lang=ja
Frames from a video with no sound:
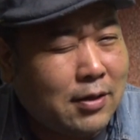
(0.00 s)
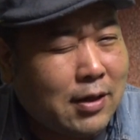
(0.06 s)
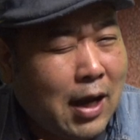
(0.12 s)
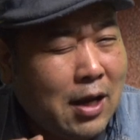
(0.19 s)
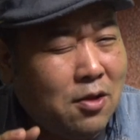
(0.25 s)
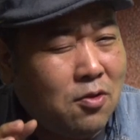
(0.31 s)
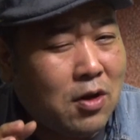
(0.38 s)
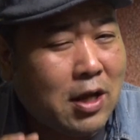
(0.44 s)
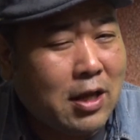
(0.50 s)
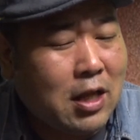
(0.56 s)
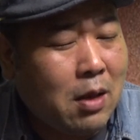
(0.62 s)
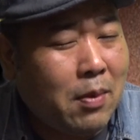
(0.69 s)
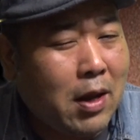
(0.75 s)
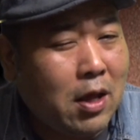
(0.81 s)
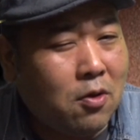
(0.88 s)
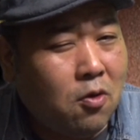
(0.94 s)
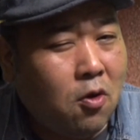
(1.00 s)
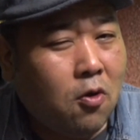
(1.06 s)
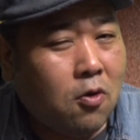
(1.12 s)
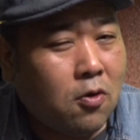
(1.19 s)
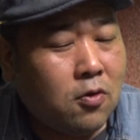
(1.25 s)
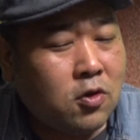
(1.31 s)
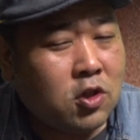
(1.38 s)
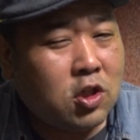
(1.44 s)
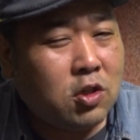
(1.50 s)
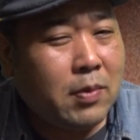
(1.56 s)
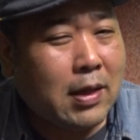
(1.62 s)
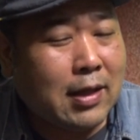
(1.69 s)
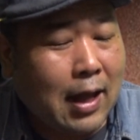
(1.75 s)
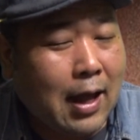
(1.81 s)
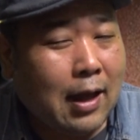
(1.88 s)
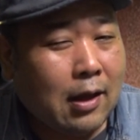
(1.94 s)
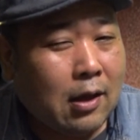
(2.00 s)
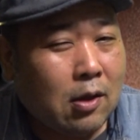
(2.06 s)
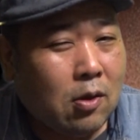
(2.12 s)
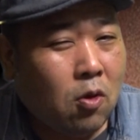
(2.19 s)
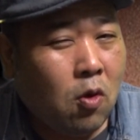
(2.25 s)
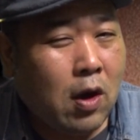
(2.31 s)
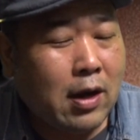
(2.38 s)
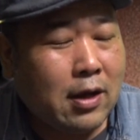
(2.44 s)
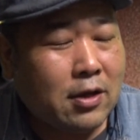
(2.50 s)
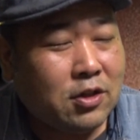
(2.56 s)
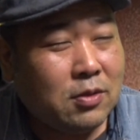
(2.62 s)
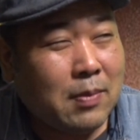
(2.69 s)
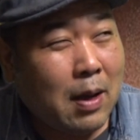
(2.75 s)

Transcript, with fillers: 干のネタバレを含めたお話、